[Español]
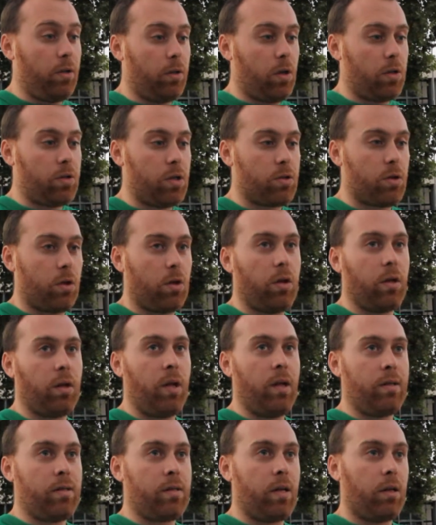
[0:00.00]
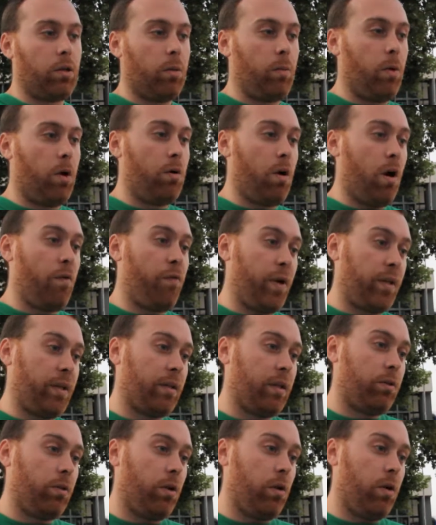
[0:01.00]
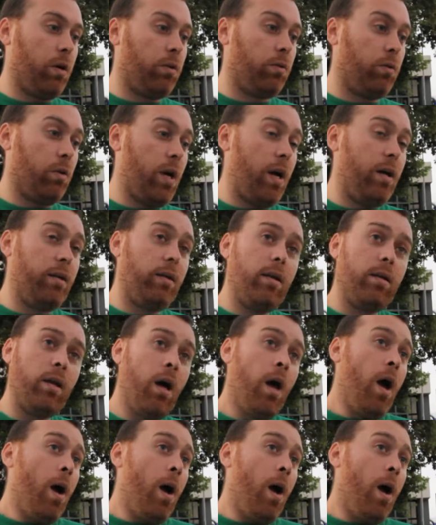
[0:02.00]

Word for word: entonces eso en cierto modo no afecta tanto a los estudiantes.